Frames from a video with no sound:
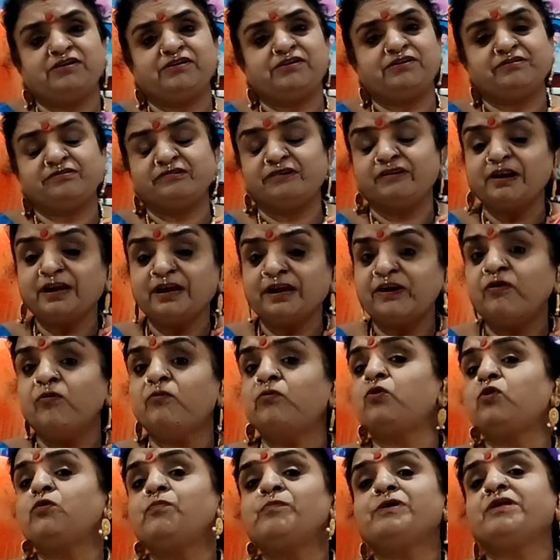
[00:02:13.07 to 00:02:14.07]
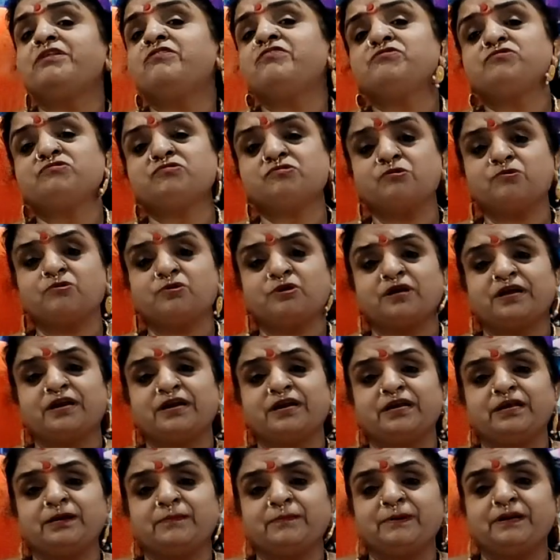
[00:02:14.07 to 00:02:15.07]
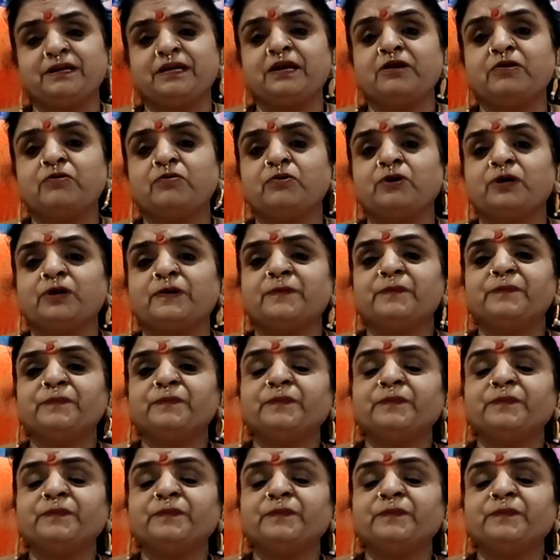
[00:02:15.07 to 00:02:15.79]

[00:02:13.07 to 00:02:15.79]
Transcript: ఉండొచ్చు అంటే ఎన్నో కుటుంబాలు చూస్తూ ఉంటారు కదా పిల్లలు కూడా